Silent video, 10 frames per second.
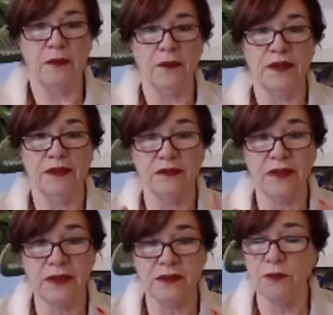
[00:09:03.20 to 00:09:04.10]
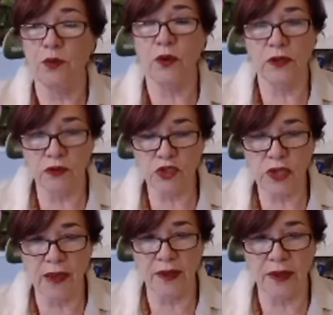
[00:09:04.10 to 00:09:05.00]
mamá está texting porque no
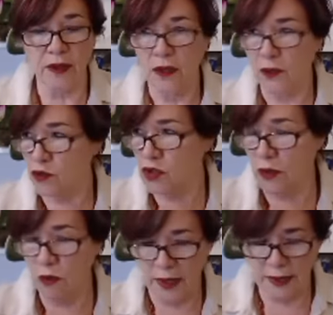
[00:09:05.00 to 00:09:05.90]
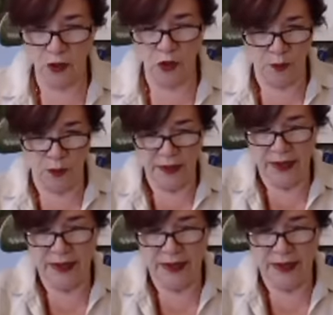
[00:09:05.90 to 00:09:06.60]
sabe. Los celulares los ponen